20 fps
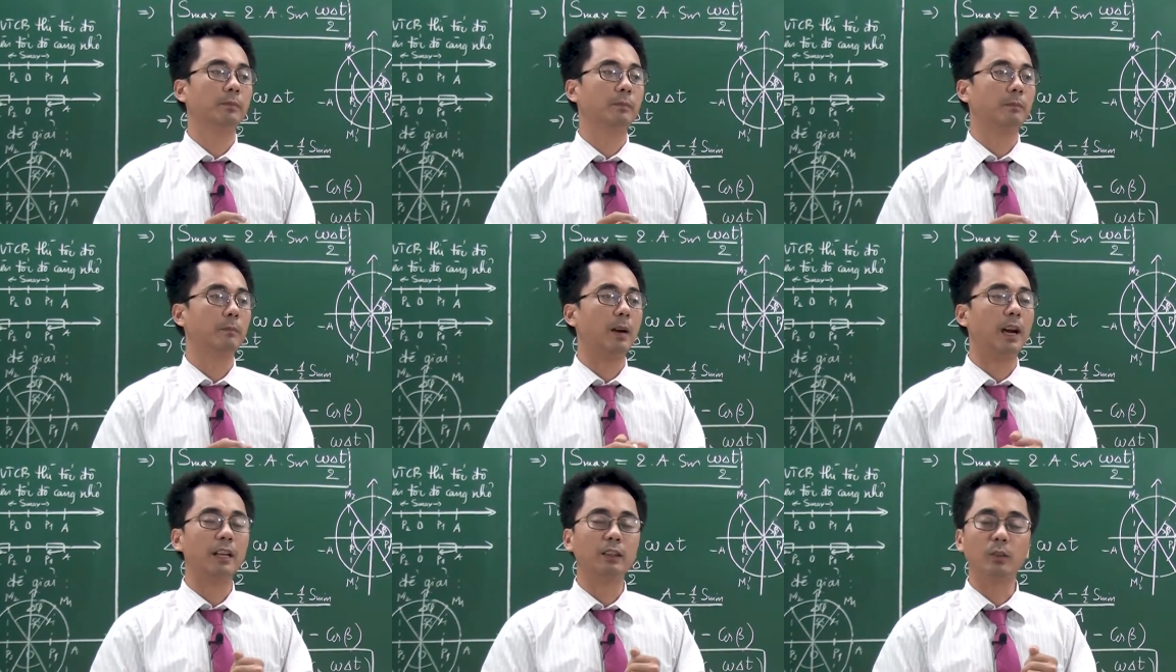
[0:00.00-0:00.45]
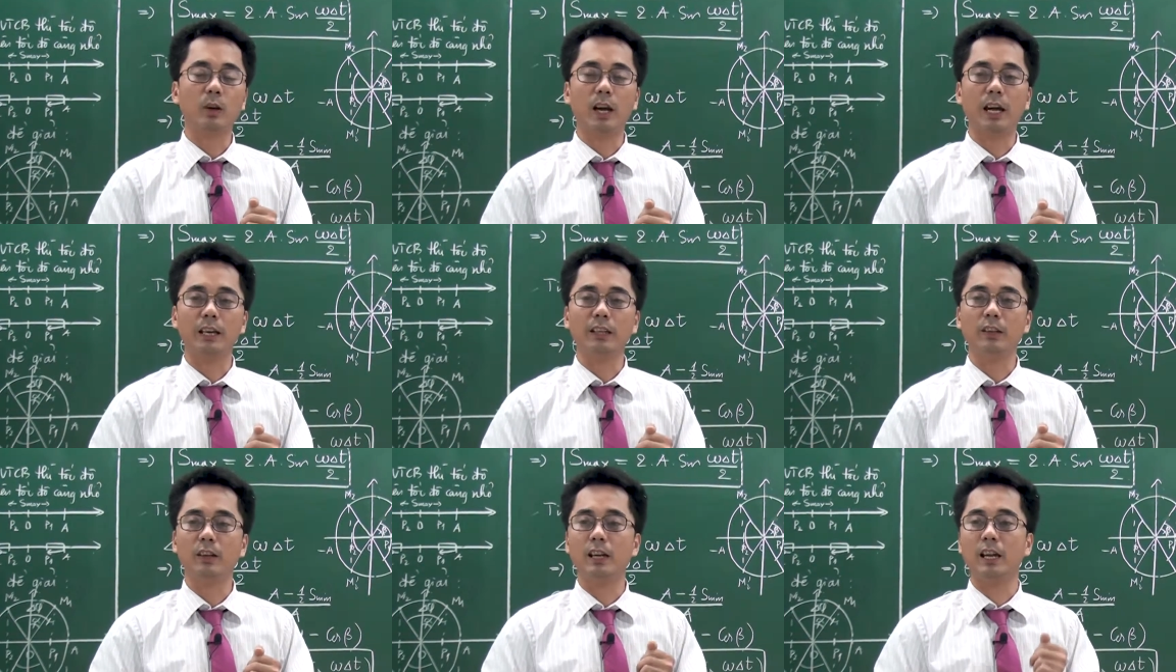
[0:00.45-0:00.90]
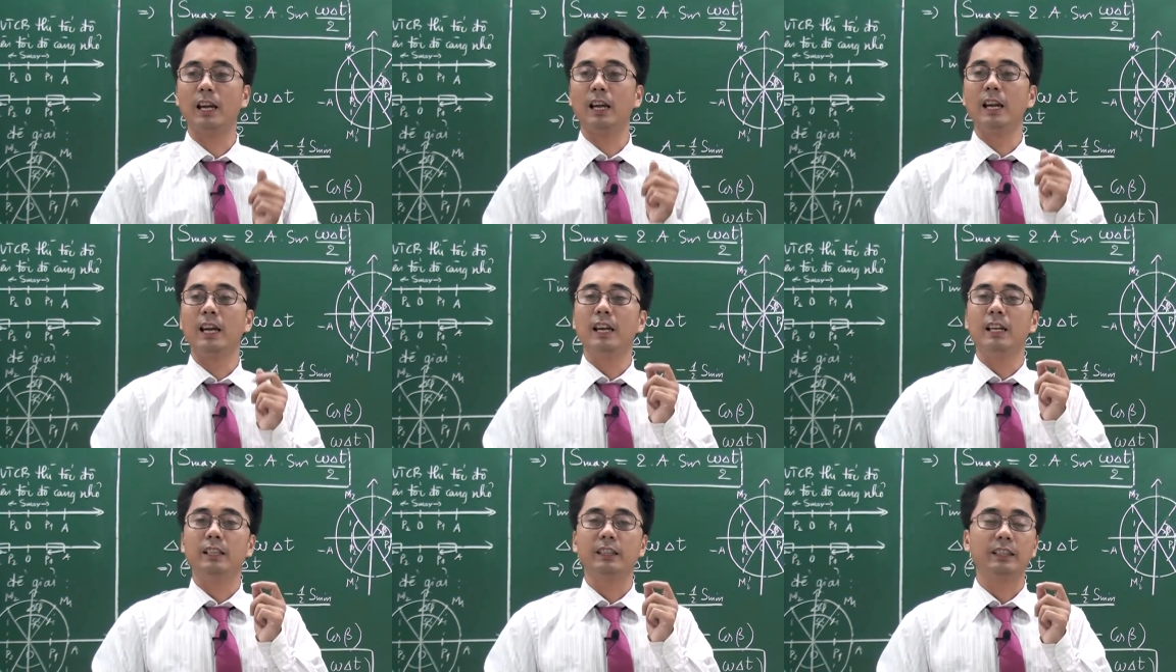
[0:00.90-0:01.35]
bài toán đó là
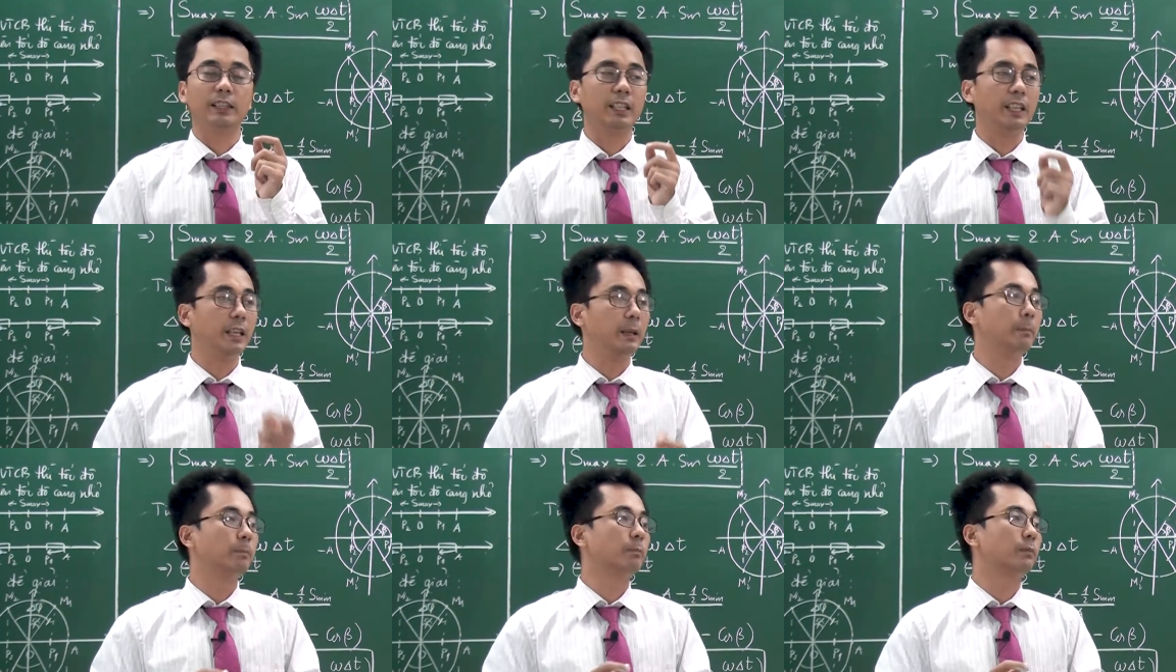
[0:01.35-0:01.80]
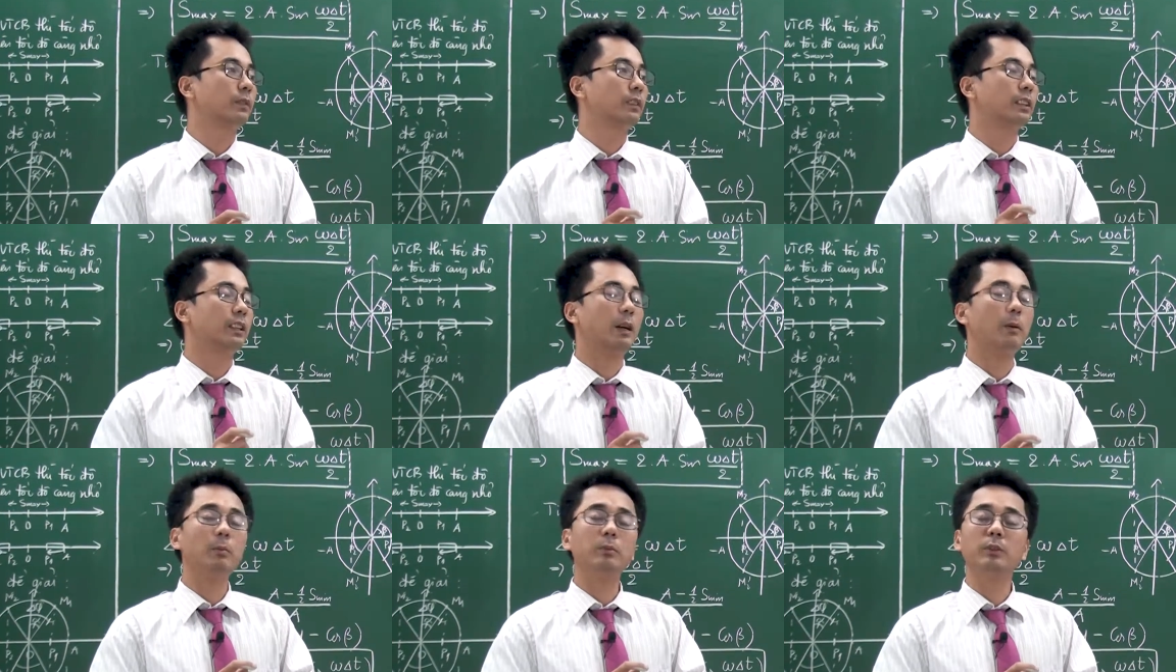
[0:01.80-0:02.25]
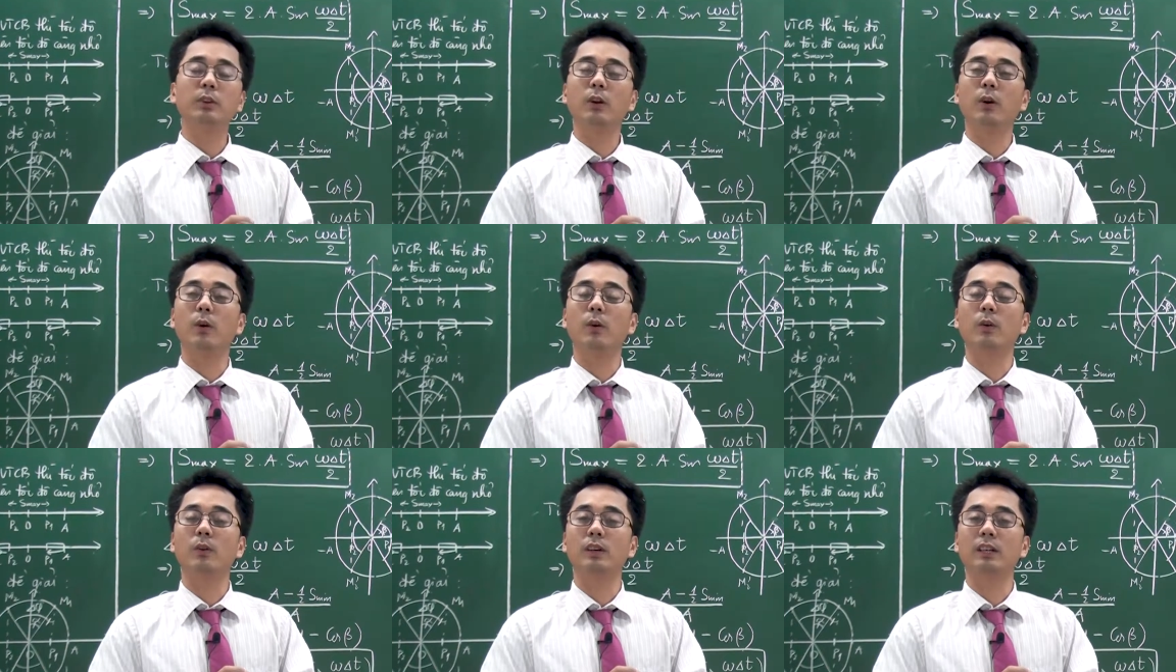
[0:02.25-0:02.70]
tìm tốc
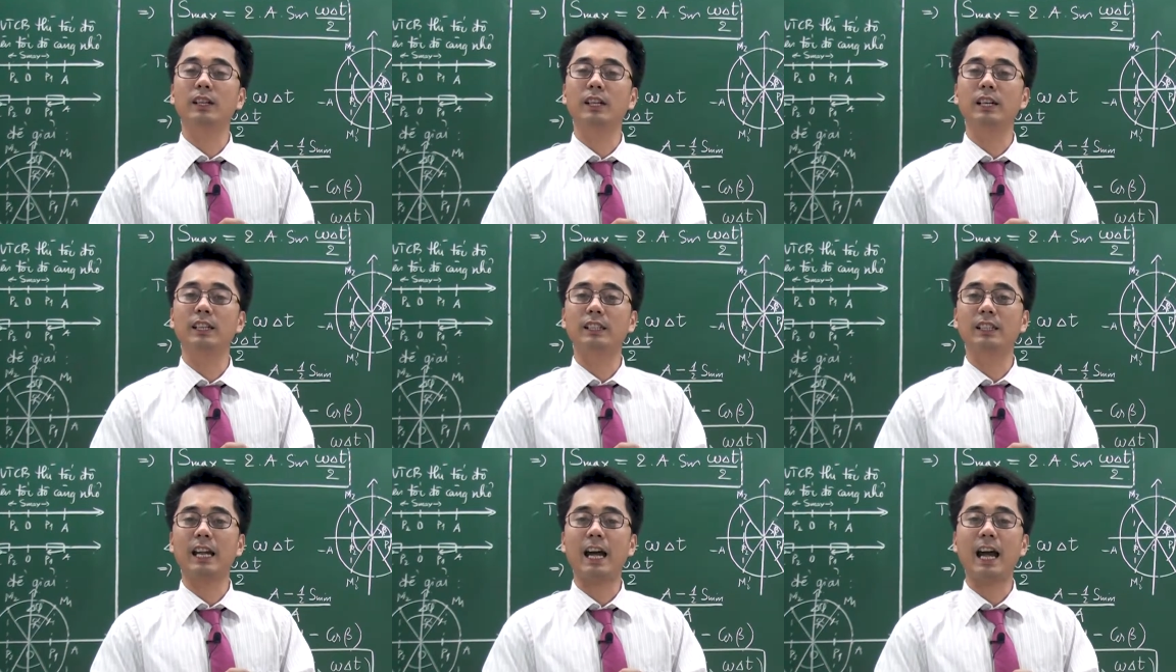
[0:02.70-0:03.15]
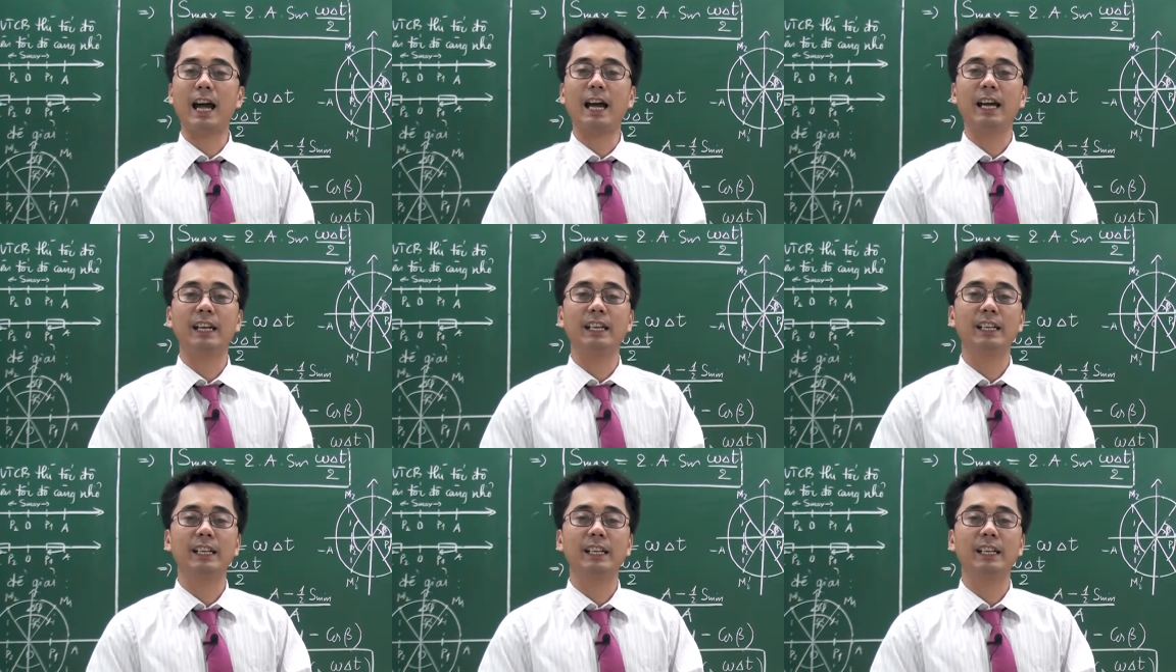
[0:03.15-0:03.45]
độ cực đại,